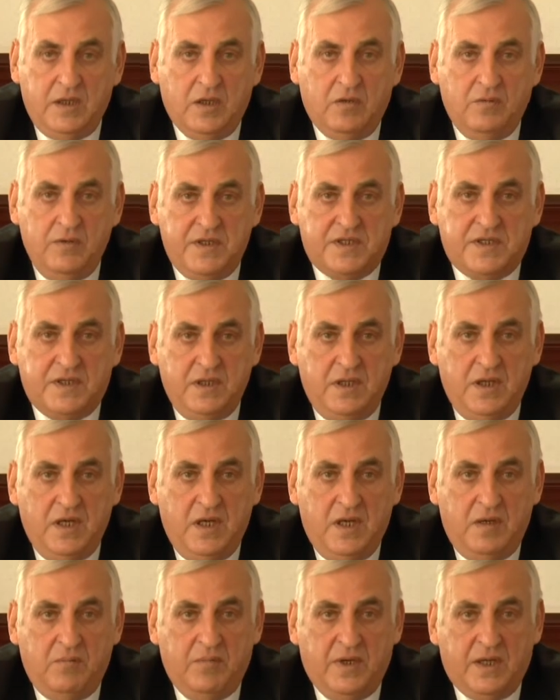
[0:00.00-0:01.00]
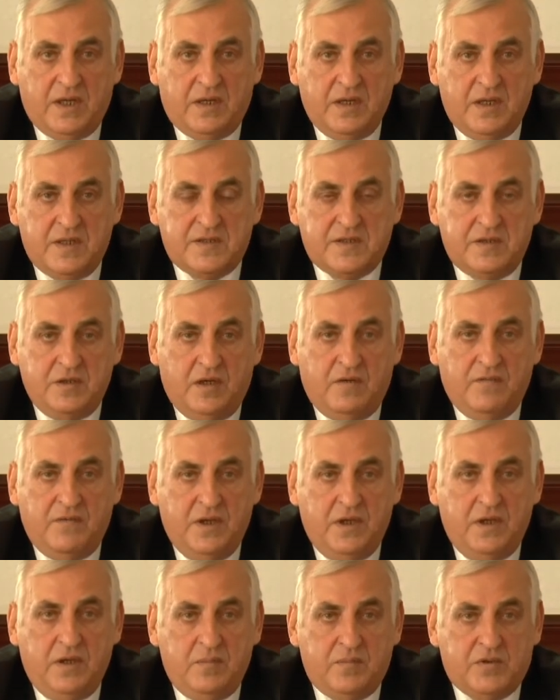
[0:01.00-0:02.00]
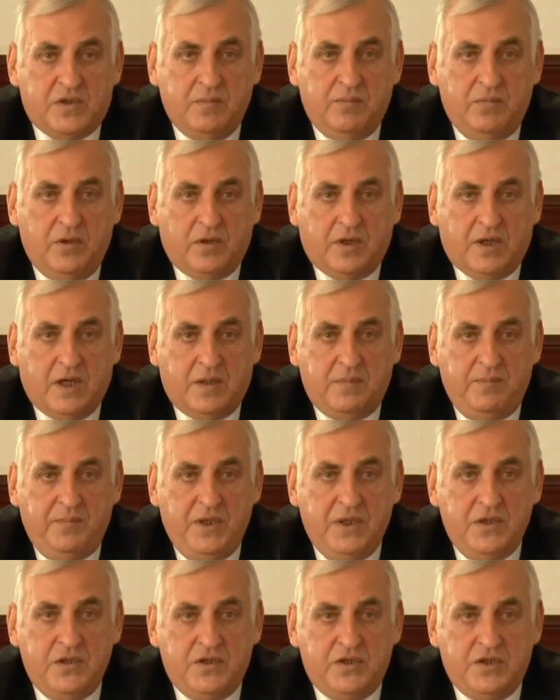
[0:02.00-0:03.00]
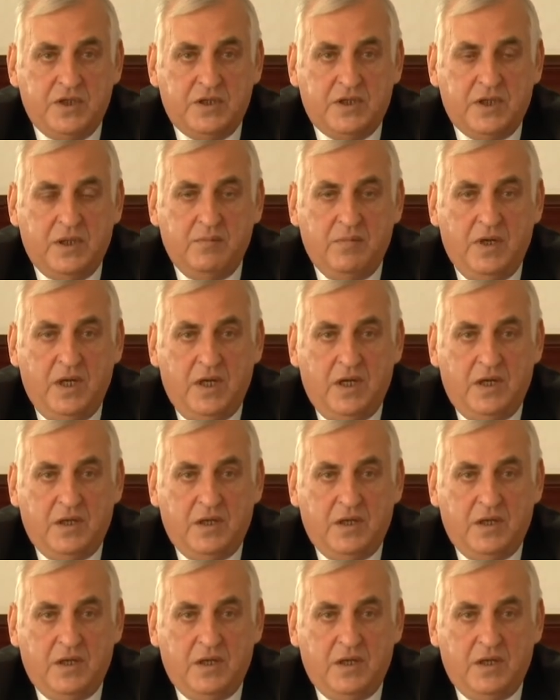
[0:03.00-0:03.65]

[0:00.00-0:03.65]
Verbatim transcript: na ulicy Magazynowej przy blokach 5-7,